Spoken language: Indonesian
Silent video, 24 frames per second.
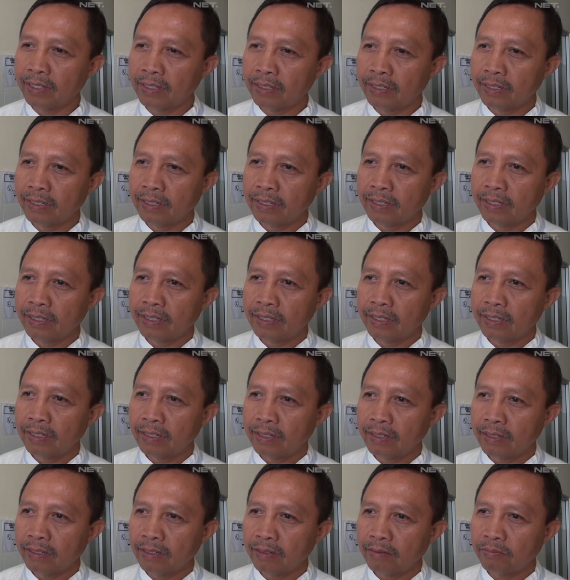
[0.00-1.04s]
Makanan itu?
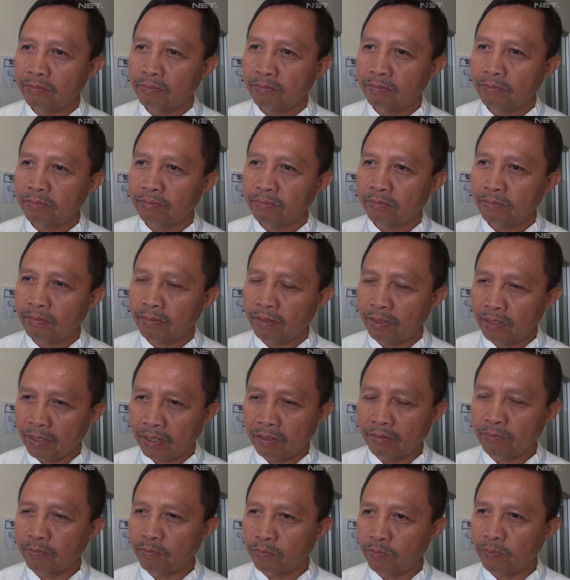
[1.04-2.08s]

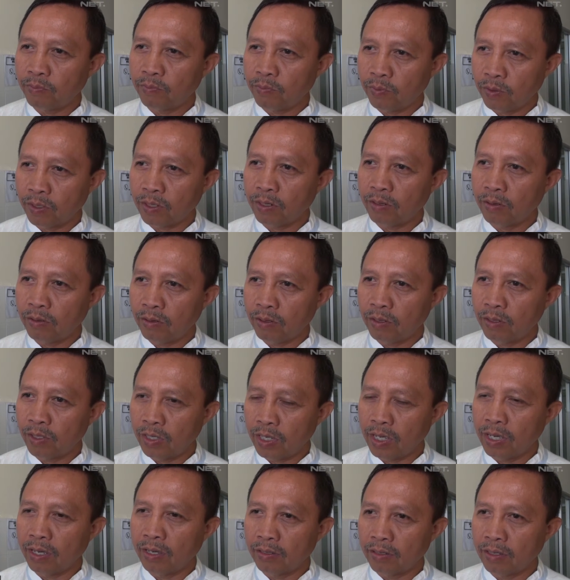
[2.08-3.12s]
Ya, ke,
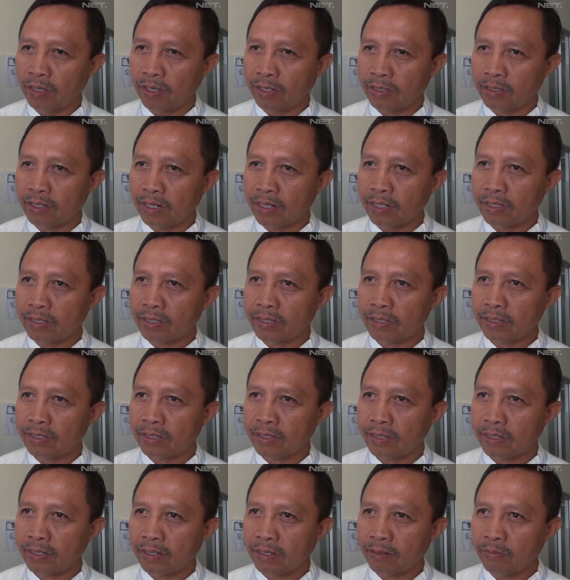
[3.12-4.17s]
ya yang jelas
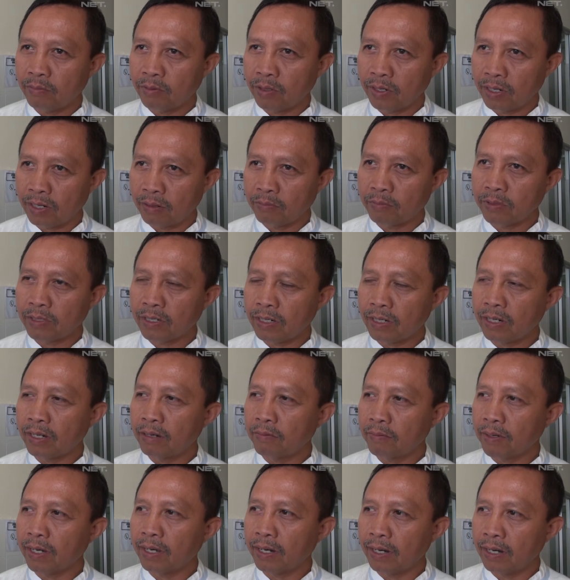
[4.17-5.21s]
kemungkinan besar
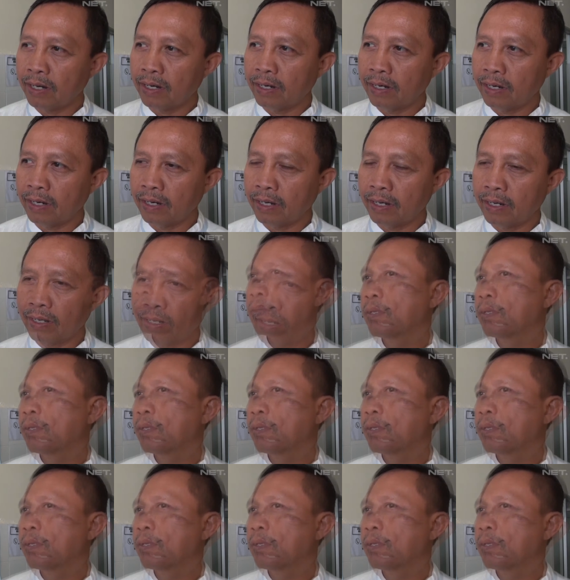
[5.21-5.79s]
dari makanan ya.